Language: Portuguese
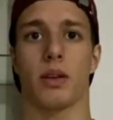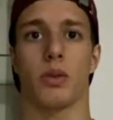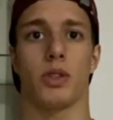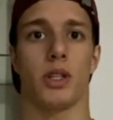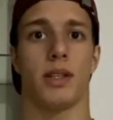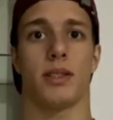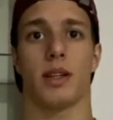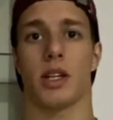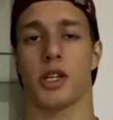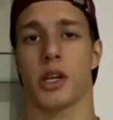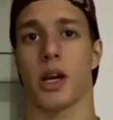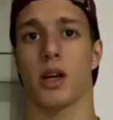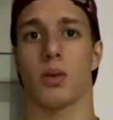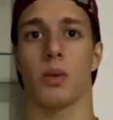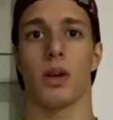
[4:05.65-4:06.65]
onde eles
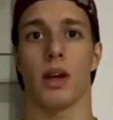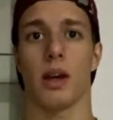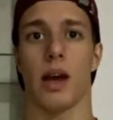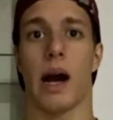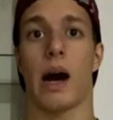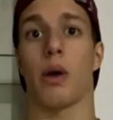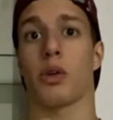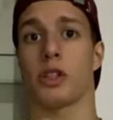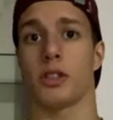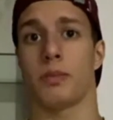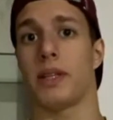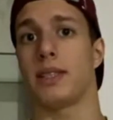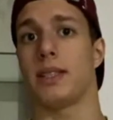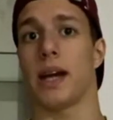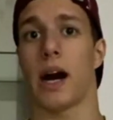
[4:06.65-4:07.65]
acharam algo de
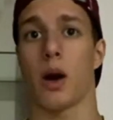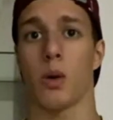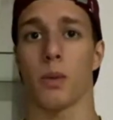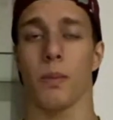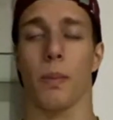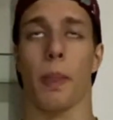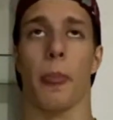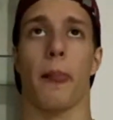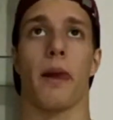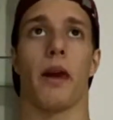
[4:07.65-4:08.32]
especial.